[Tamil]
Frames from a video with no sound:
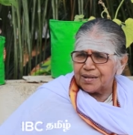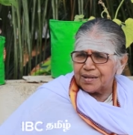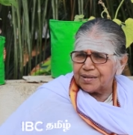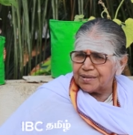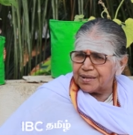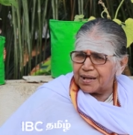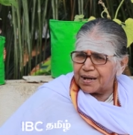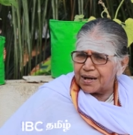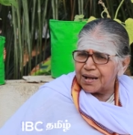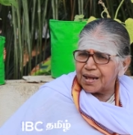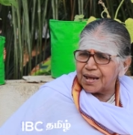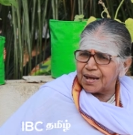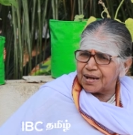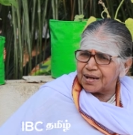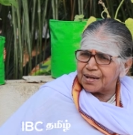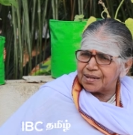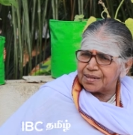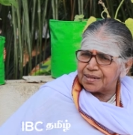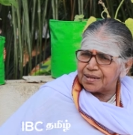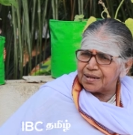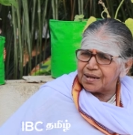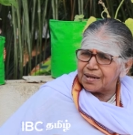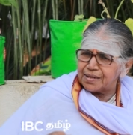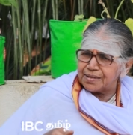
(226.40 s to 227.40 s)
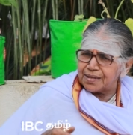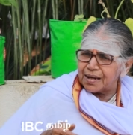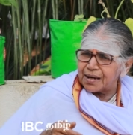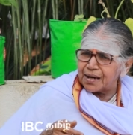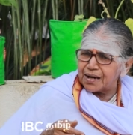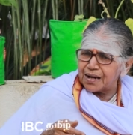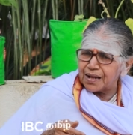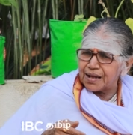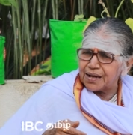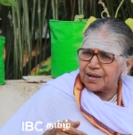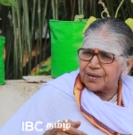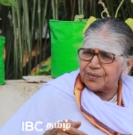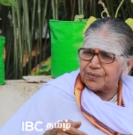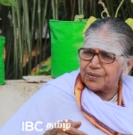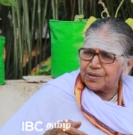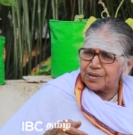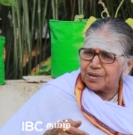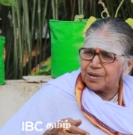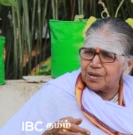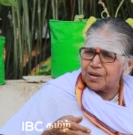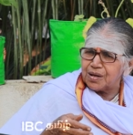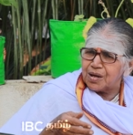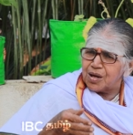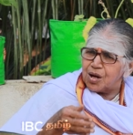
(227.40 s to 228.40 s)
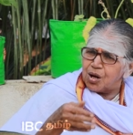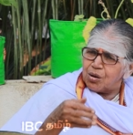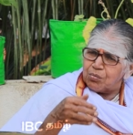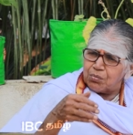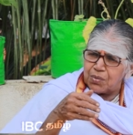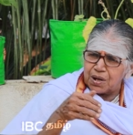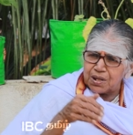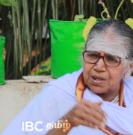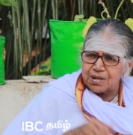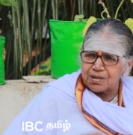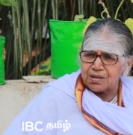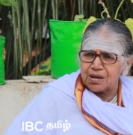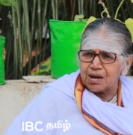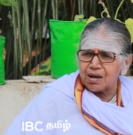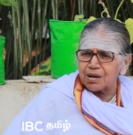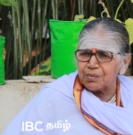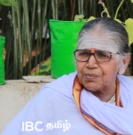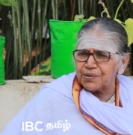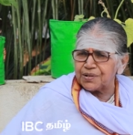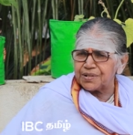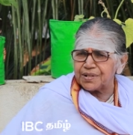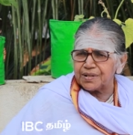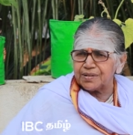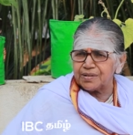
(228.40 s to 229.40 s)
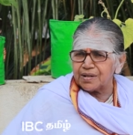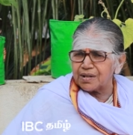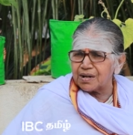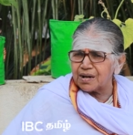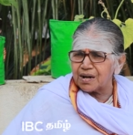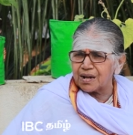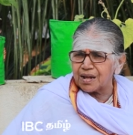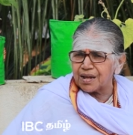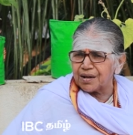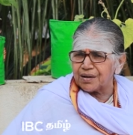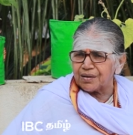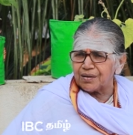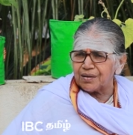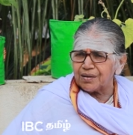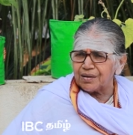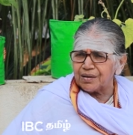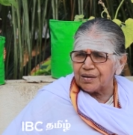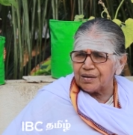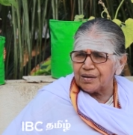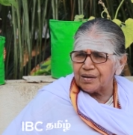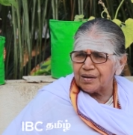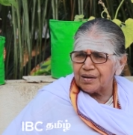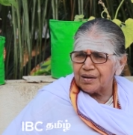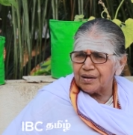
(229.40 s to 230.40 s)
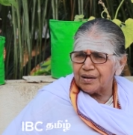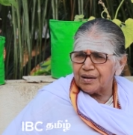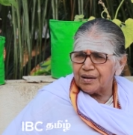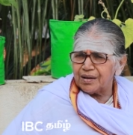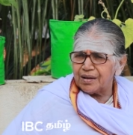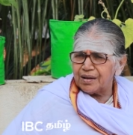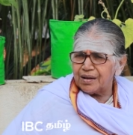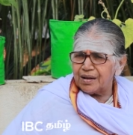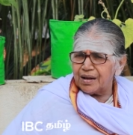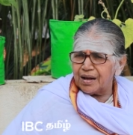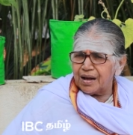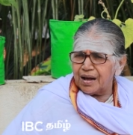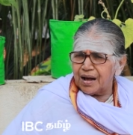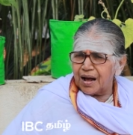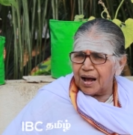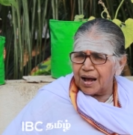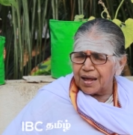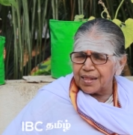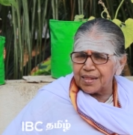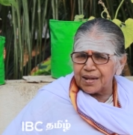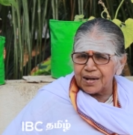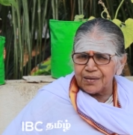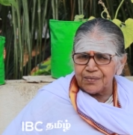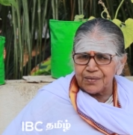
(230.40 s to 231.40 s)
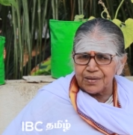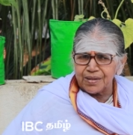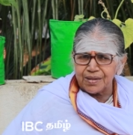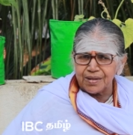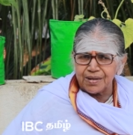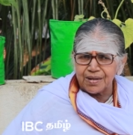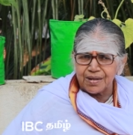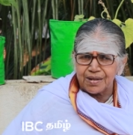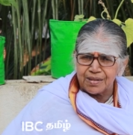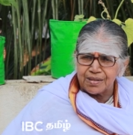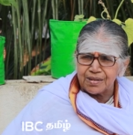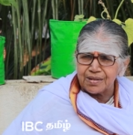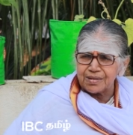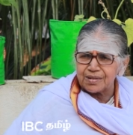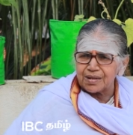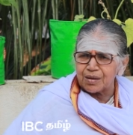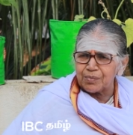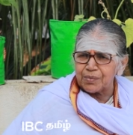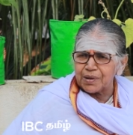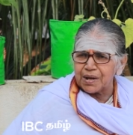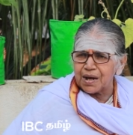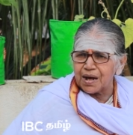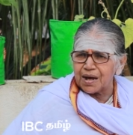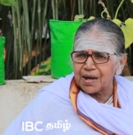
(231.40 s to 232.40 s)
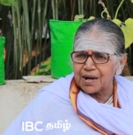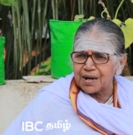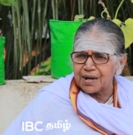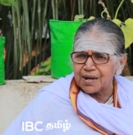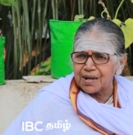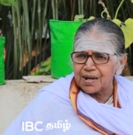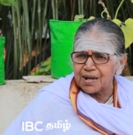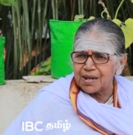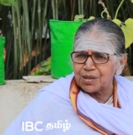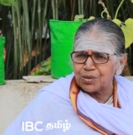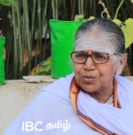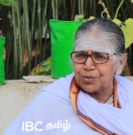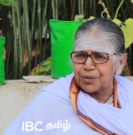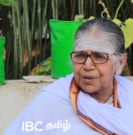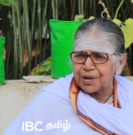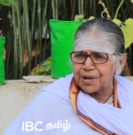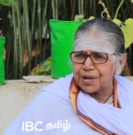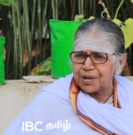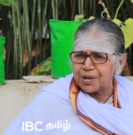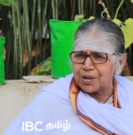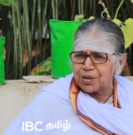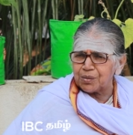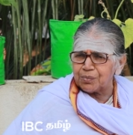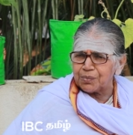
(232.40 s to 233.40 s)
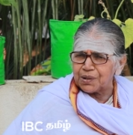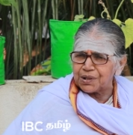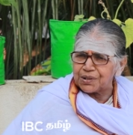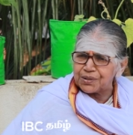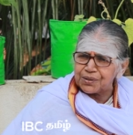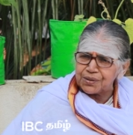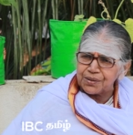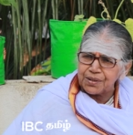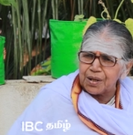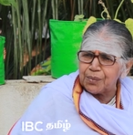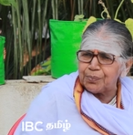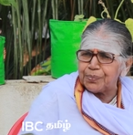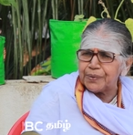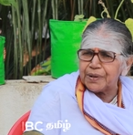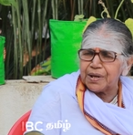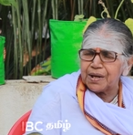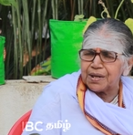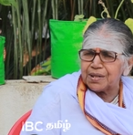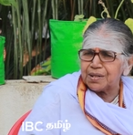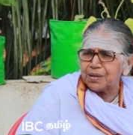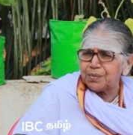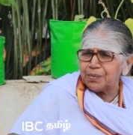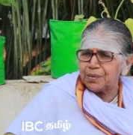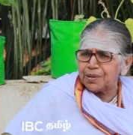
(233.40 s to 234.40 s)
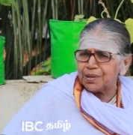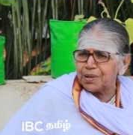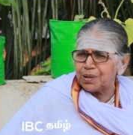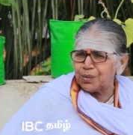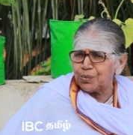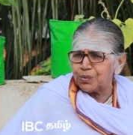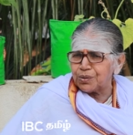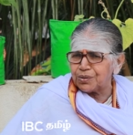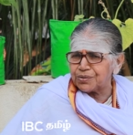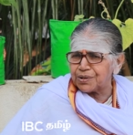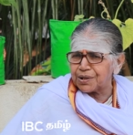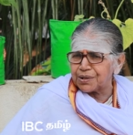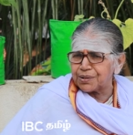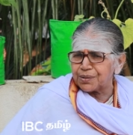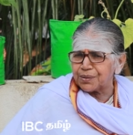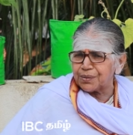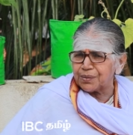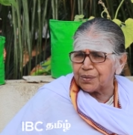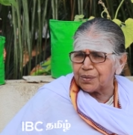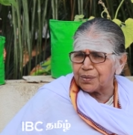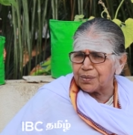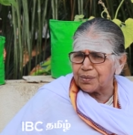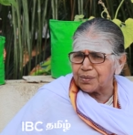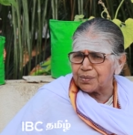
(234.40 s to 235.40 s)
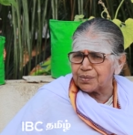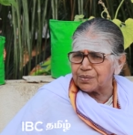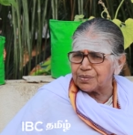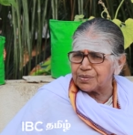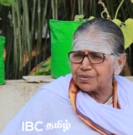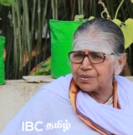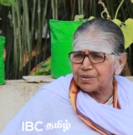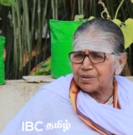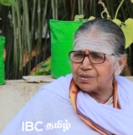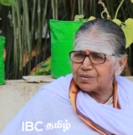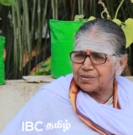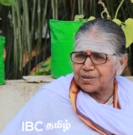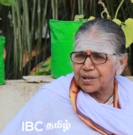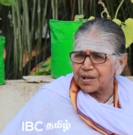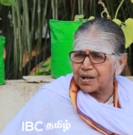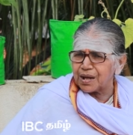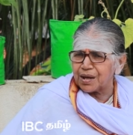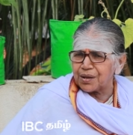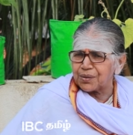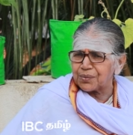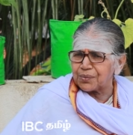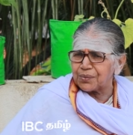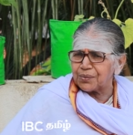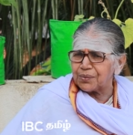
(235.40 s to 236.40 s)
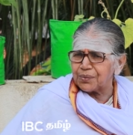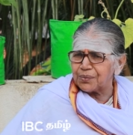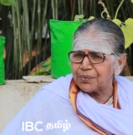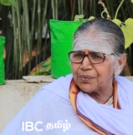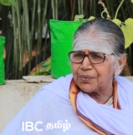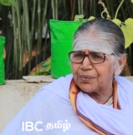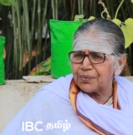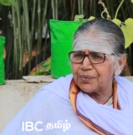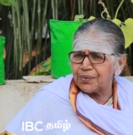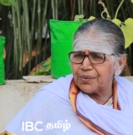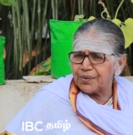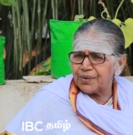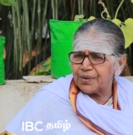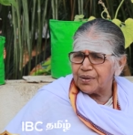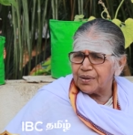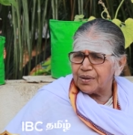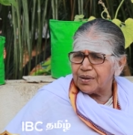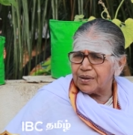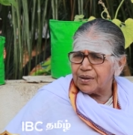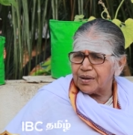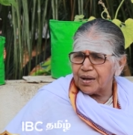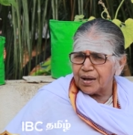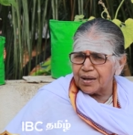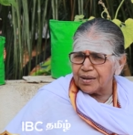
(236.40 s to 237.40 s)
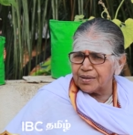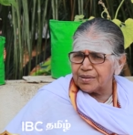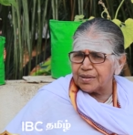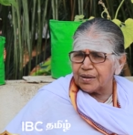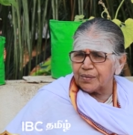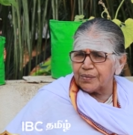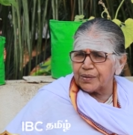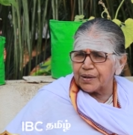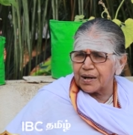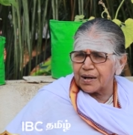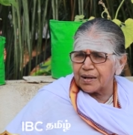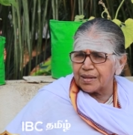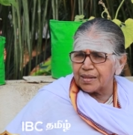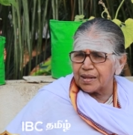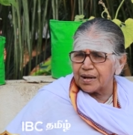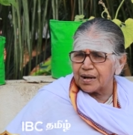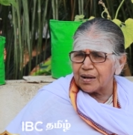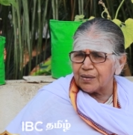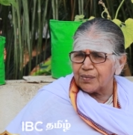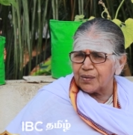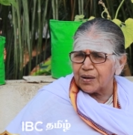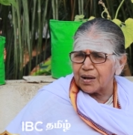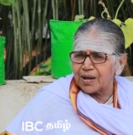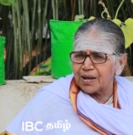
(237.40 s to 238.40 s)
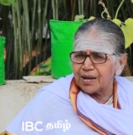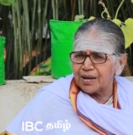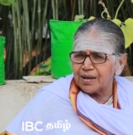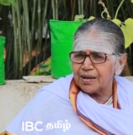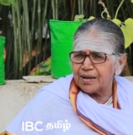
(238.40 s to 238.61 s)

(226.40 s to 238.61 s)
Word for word: இந்த ஜனநாயகத்து ஜனநாயகம் வந்து மத சார்பற்ற ஜனநாயகம் அதில் வந்து இந்து சமய அறநிலைத்துறைக்கு மட்டும் எப்படி அந்த மாதிரி ஒரு சட்டம் சரியாக இருக்கும் அது தவறானது அல்லவா